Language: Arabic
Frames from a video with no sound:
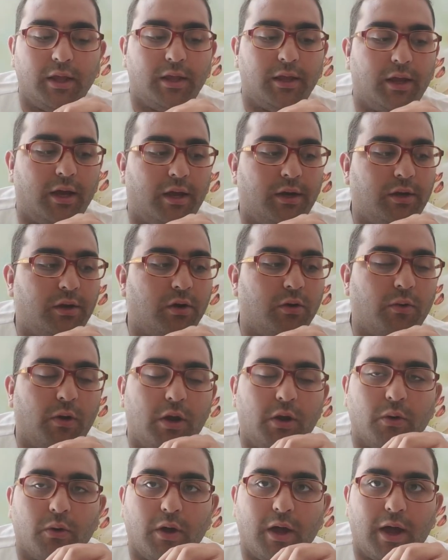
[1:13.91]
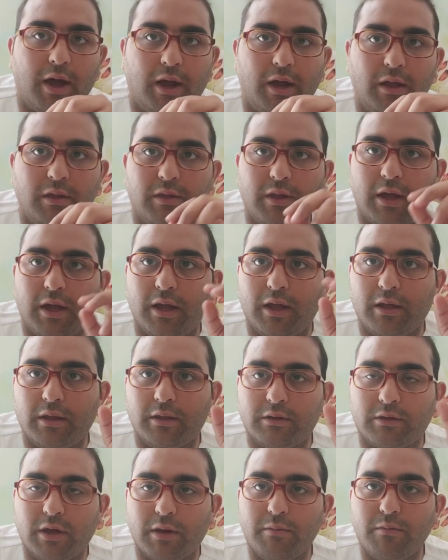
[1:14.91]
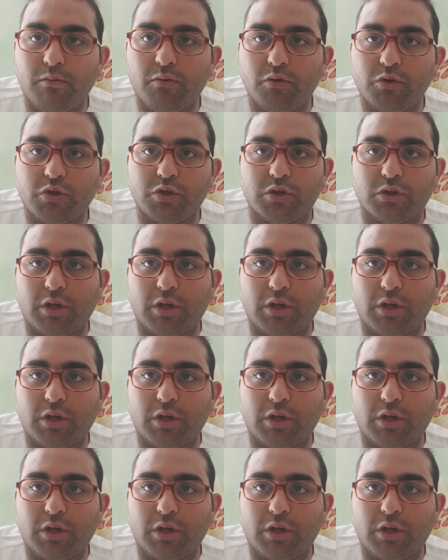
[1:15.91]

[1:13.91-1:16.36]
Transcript: يعني هو اللقاح اذا تم وج...